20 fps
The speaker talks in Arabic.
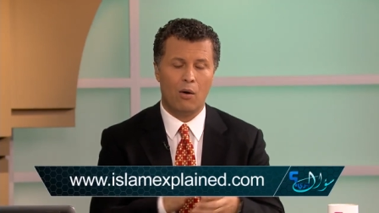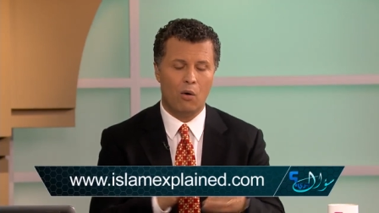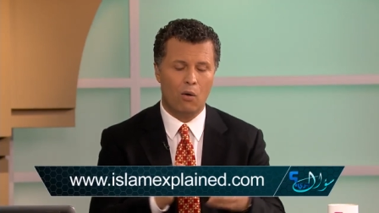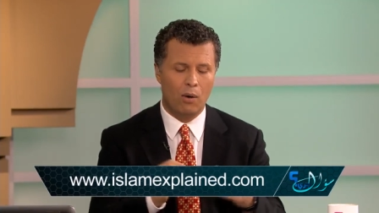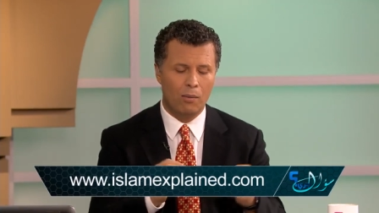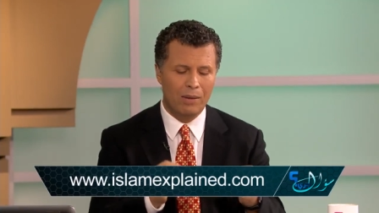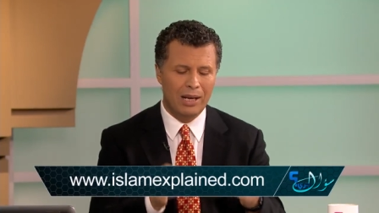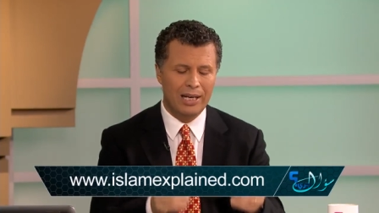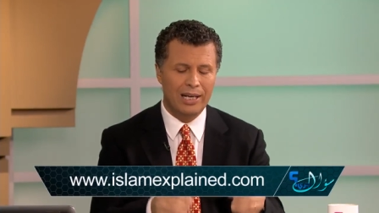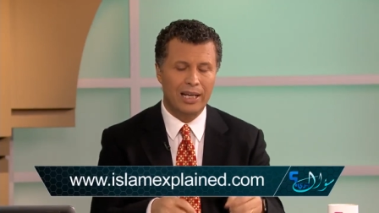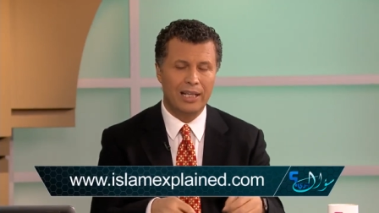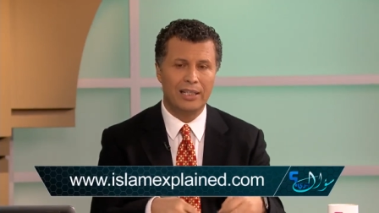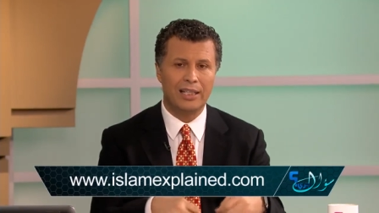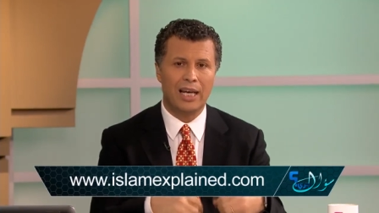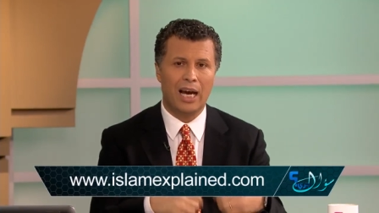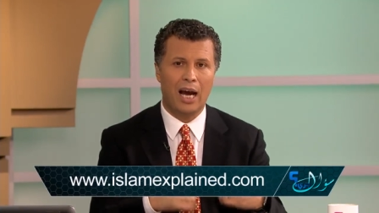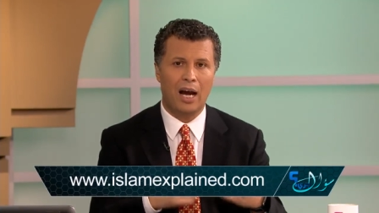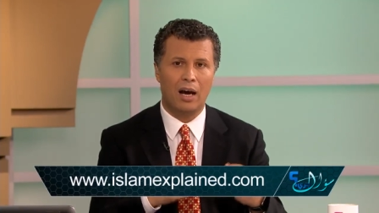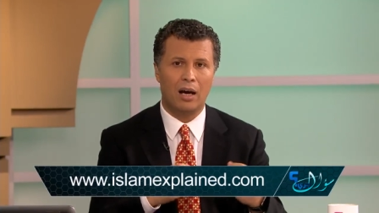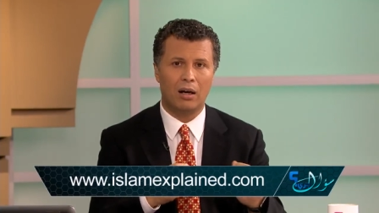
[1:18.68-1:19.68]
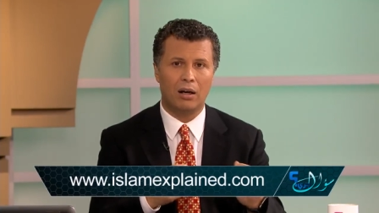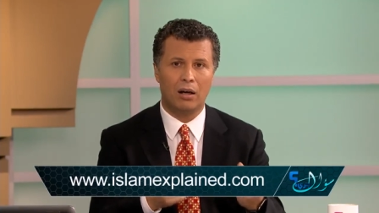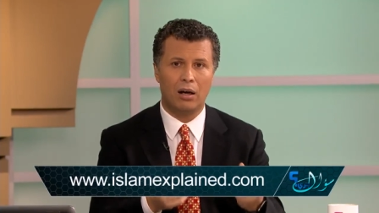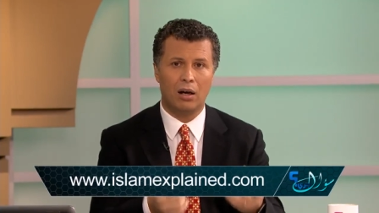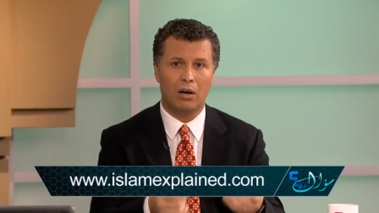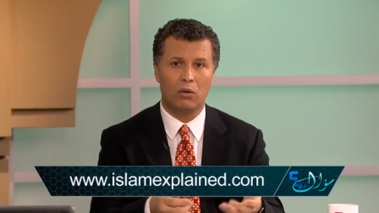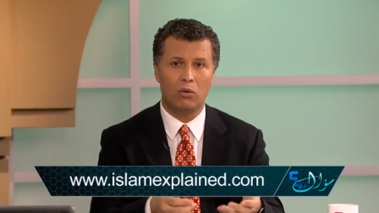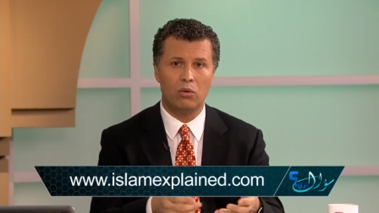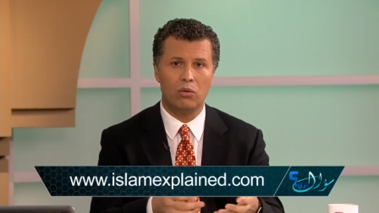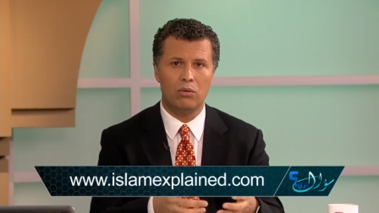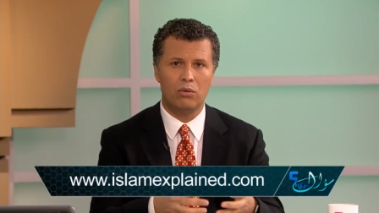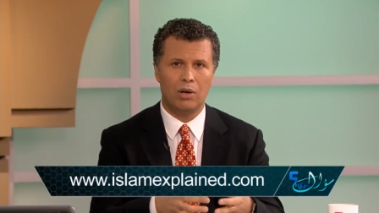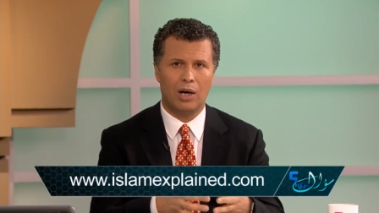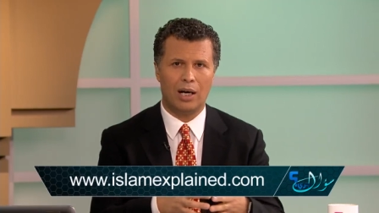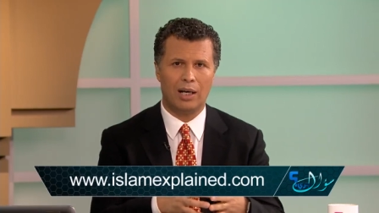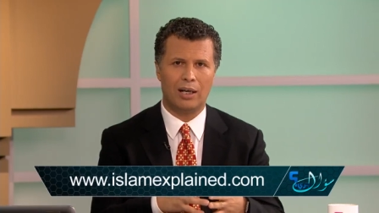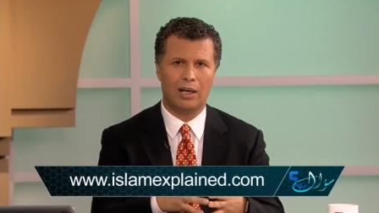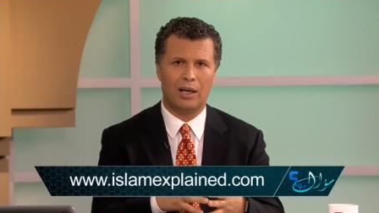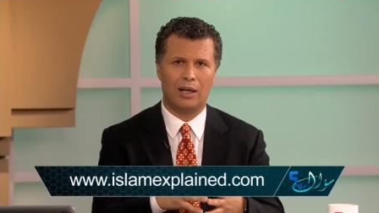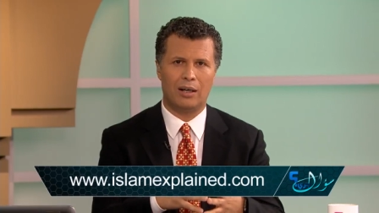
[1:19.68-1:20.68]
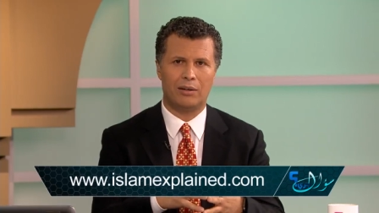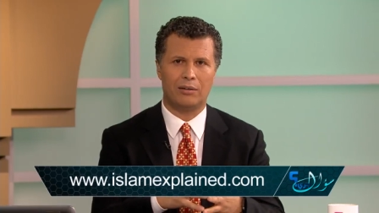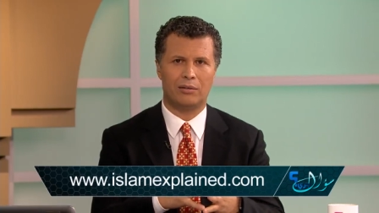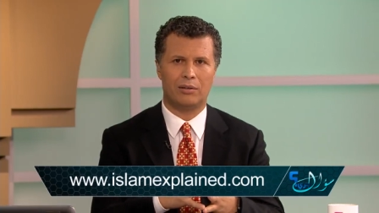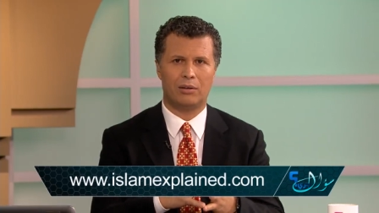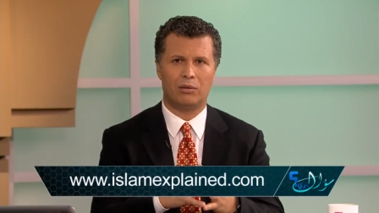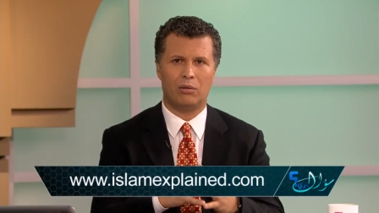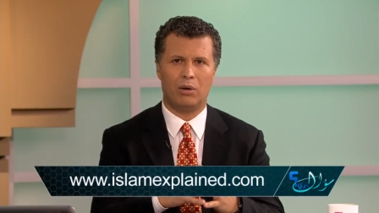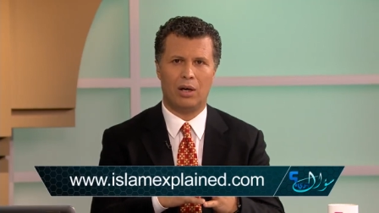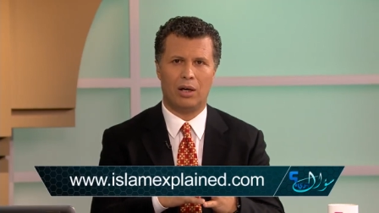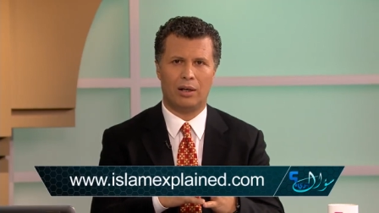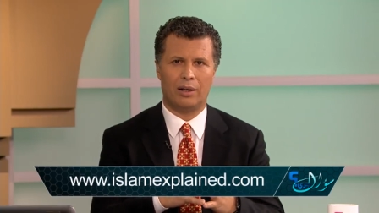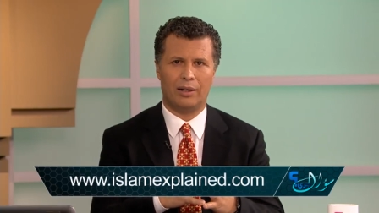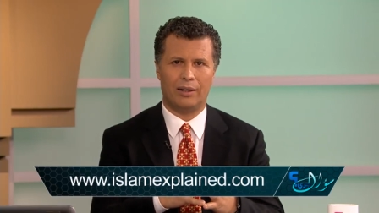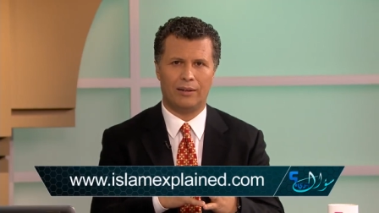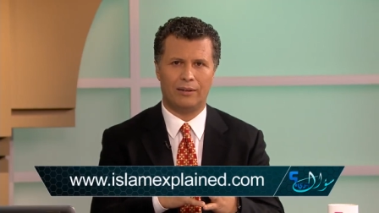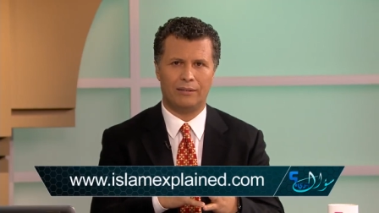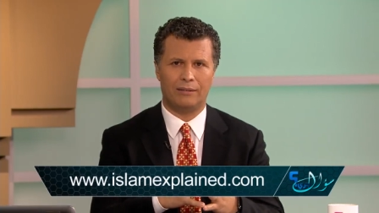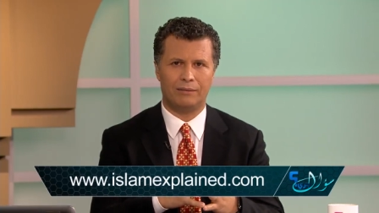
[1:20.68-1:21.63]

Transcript: وما الذي حققوه على ارض الواقع